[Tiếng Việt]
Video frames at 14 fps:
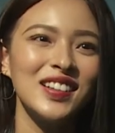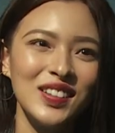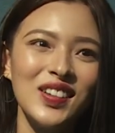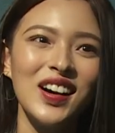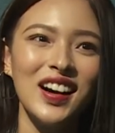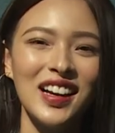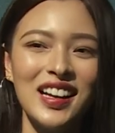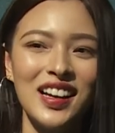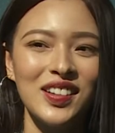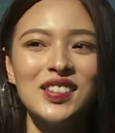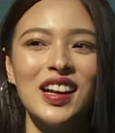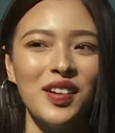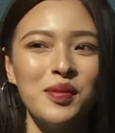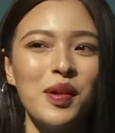Đúng rồi, Hảo,
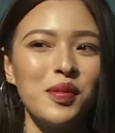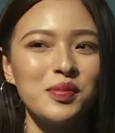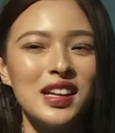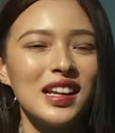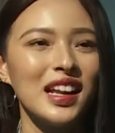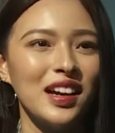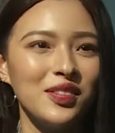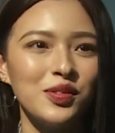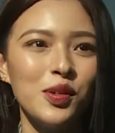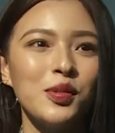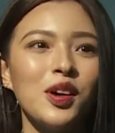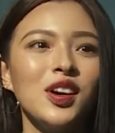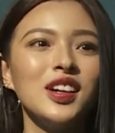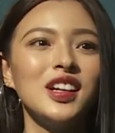Hảo mong chị là hạnh phúc
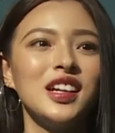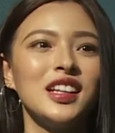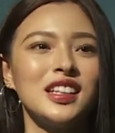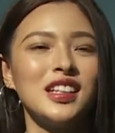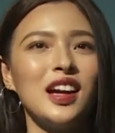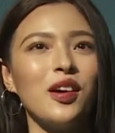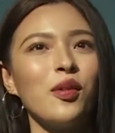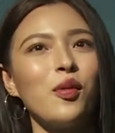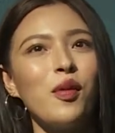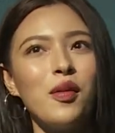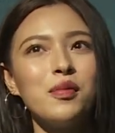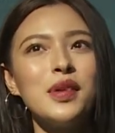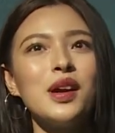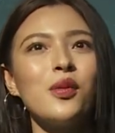thôi, chứ Hảo cũng
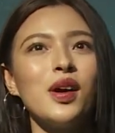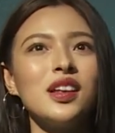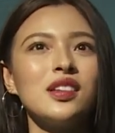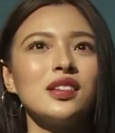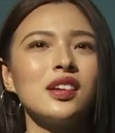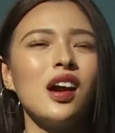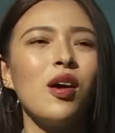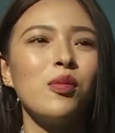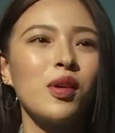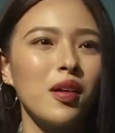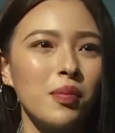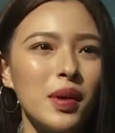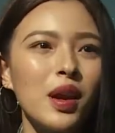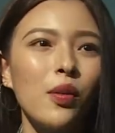không biết quá, không
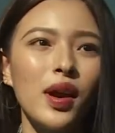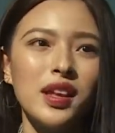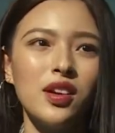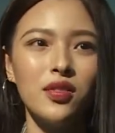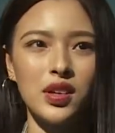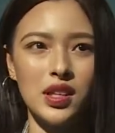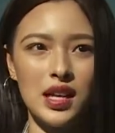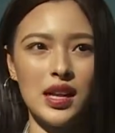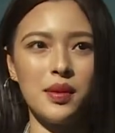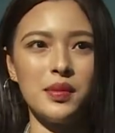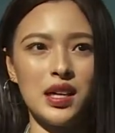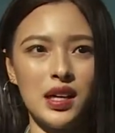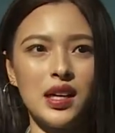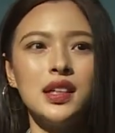cần biết quá nhiều về chị làm
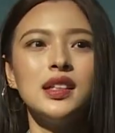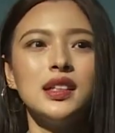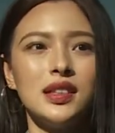gì á.